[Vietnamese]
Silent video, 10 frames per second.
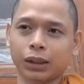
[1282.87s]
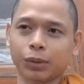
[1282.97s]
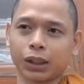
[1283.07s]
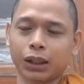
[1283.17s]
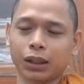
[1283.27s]
thì
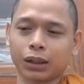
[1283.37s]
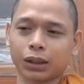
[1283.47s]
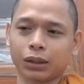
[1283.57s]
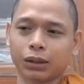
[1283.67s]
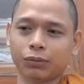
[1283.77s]
mới thấy là
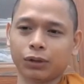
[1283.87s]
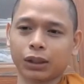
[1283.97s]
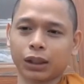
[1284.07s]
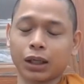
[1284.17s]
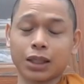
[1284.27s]
cái cái vị
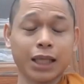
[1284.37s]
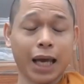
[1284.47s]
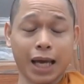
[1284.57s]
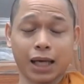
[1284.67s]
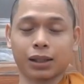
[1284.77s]
này ở
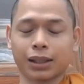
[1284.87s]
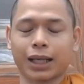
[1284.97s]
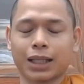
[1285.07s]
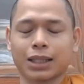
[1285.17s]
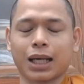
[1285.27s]
xa ở
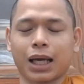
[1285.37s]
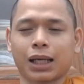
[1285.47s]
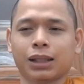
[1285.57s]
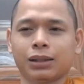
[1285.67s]
khá là xa